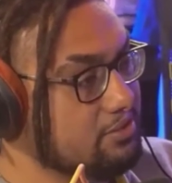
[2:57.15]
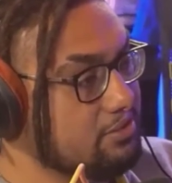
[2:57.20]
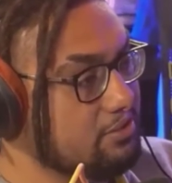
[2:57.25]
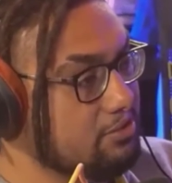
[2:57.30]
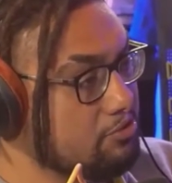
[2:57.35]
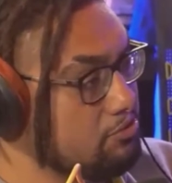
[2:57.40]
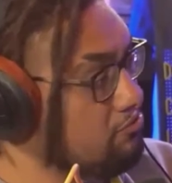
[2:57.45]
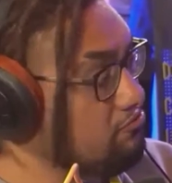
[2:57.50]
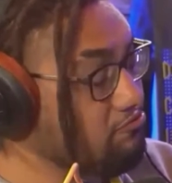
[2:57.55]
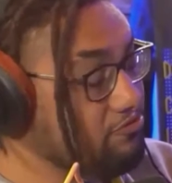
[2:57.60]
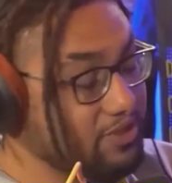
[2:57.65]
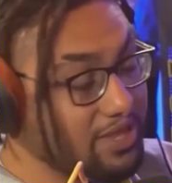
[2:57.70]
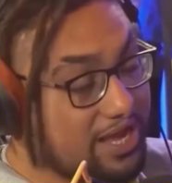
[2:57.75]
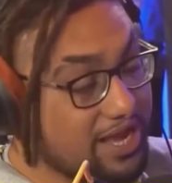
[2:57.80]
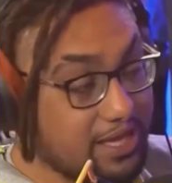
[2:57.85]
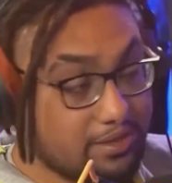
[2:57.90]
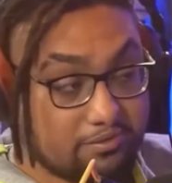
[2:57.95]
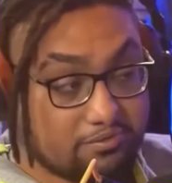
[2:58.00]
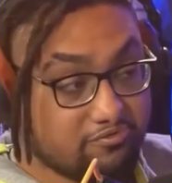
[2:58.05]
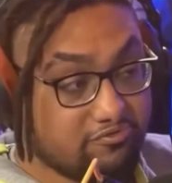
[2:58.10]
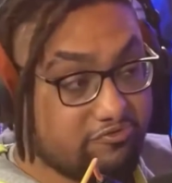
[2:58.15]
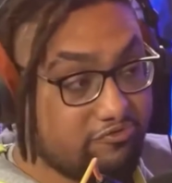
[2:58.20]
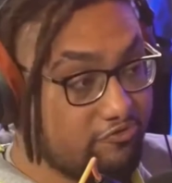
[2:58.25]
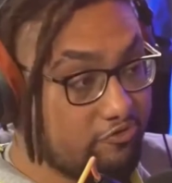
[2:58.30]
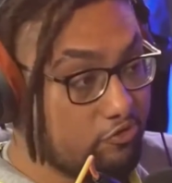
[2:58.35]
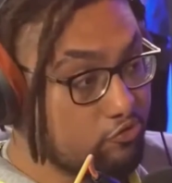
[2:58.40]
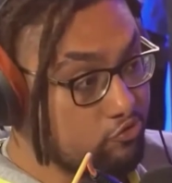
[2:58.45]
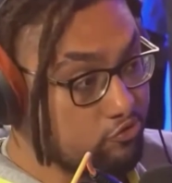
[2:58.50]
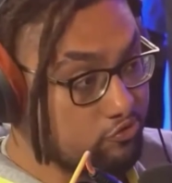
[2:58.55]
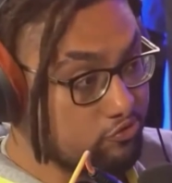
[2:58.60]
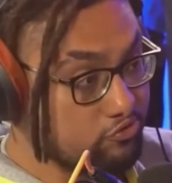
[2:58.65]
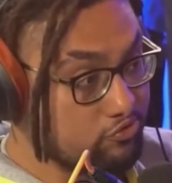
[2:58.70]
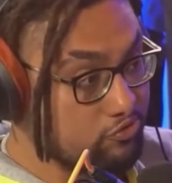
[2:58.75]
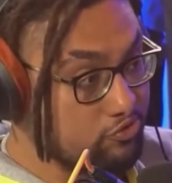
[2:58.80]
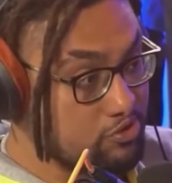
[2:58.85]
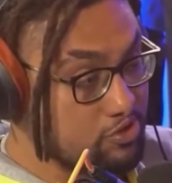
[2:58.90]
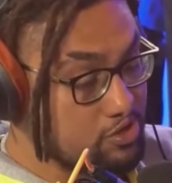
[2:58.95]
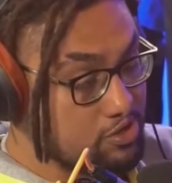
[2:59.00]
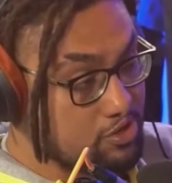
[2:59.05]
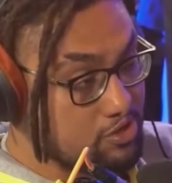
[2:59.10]
eu não fui tacada no fogo.
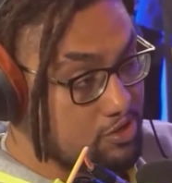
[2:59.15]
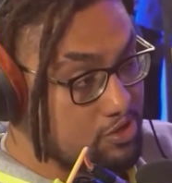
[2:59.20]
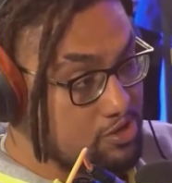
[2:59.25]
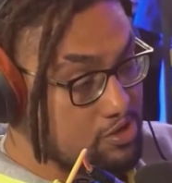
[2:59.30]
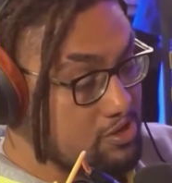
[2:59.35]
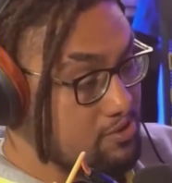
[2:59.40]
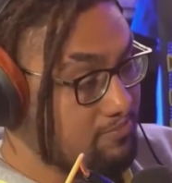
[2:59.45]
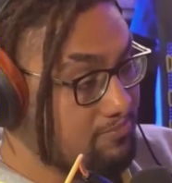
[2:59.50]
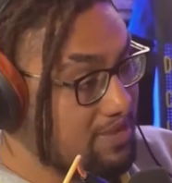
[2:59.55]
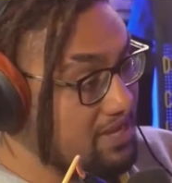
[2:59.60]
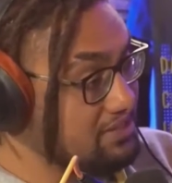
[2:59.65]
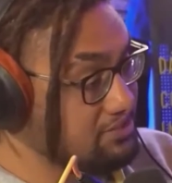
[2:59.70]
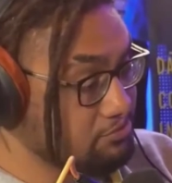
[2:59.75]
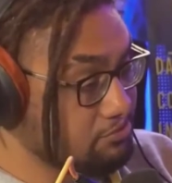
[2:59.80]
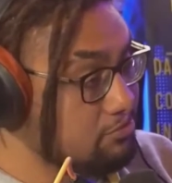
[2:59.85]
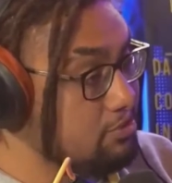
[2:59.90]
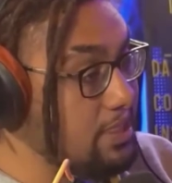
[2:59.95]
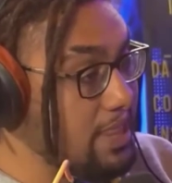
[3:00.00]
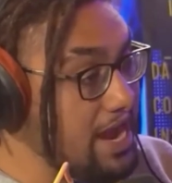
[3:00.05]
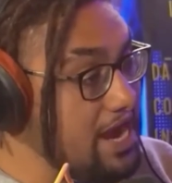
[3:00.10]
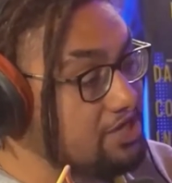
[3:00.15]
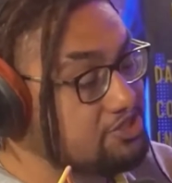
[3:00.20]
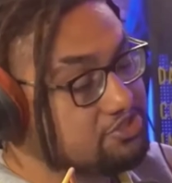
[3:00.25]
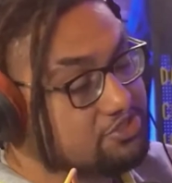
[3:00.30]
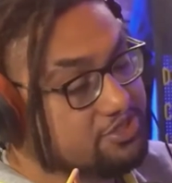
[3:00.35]
Mas o olhar de